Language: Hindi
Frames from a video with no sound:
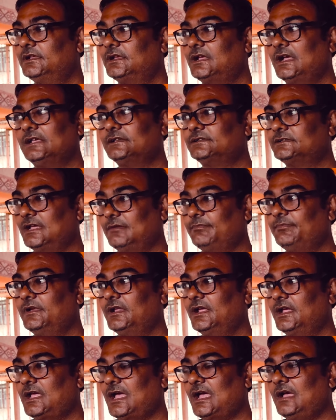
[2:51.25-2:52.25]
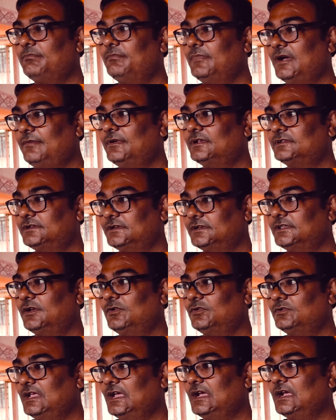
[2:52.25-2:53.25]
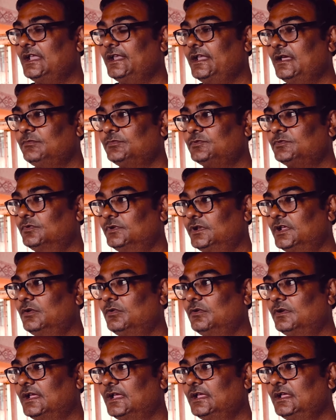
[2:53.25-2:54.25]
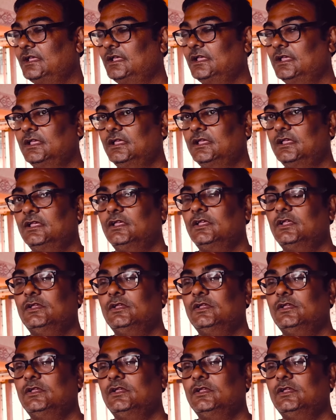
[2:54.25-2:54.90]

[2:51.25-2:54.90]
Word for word: का स्थापना आप बाबा श्रीधर ओझा का नाम सुने होंगे हम्म।